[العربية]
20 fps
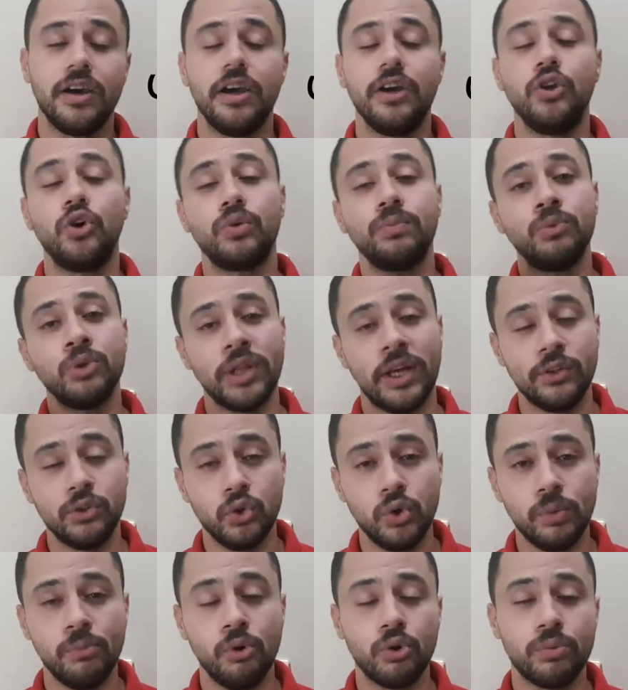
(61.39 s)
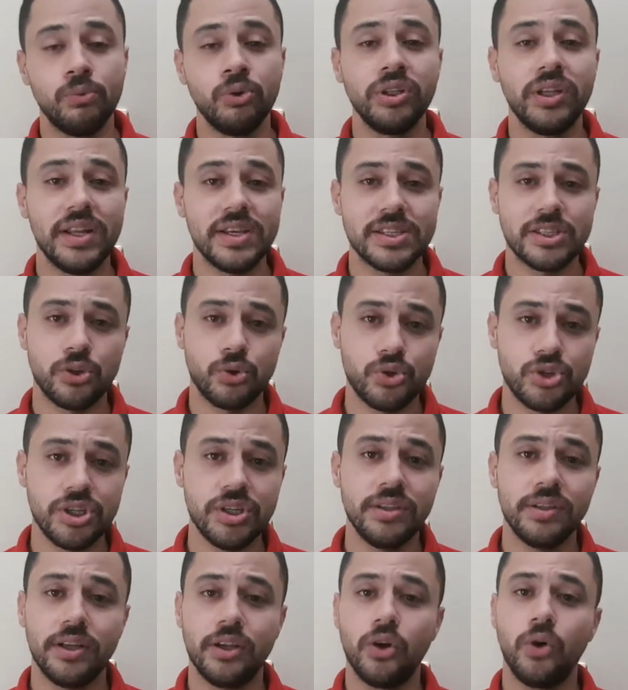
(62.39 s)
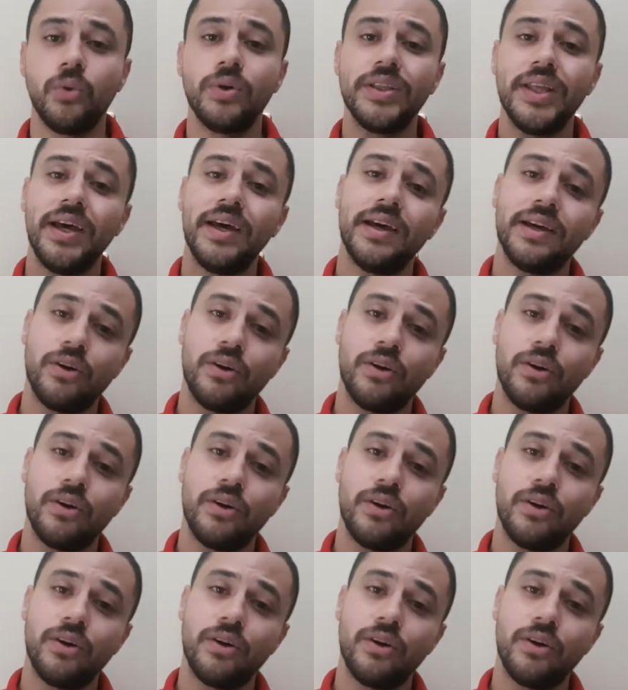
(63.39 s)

الهرمون عندهم هرمون الاستروجين اللي هو ده